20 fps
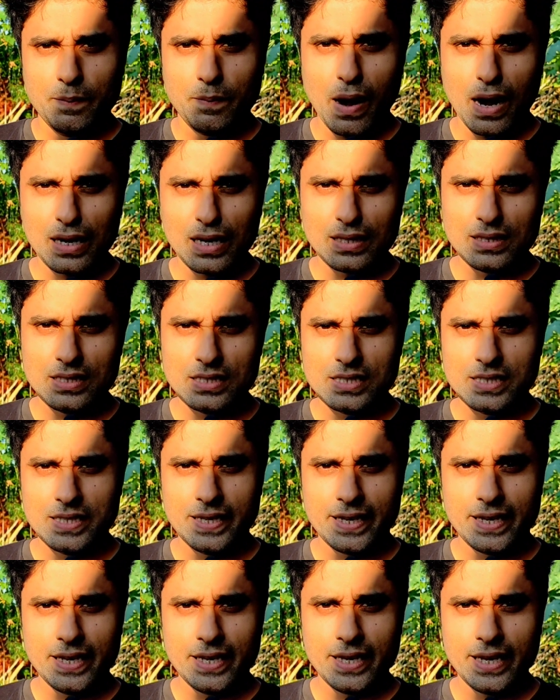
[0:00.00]
বাংলাদেশ
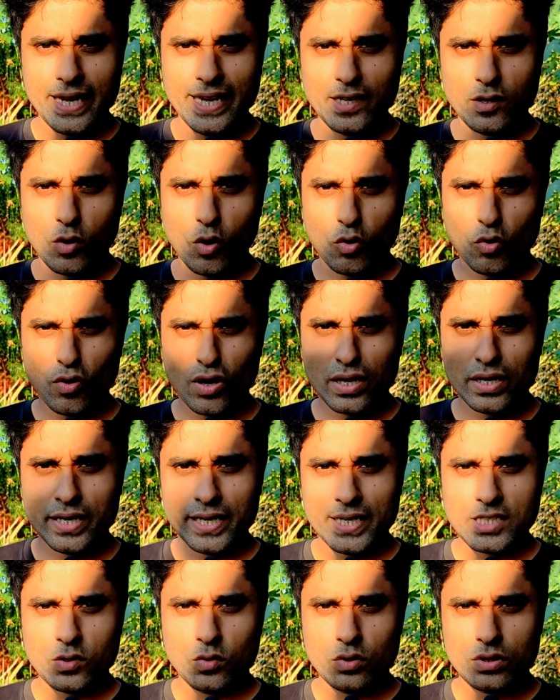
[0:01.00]
থেকে এই করোনা
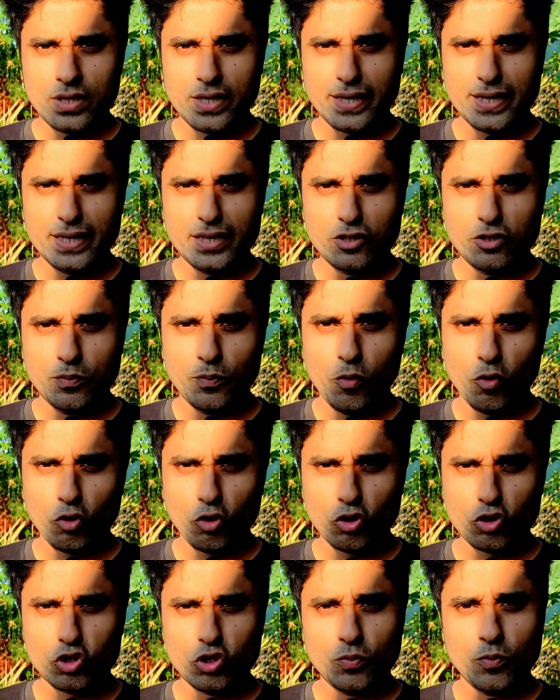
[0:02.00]
টেস্ট করতে কিন্তু
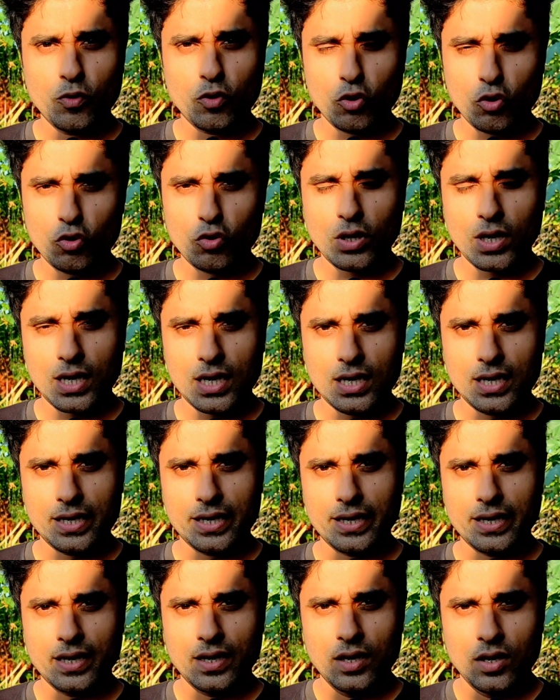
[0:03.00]
পনেরোশো পনেরো টাকা লাগে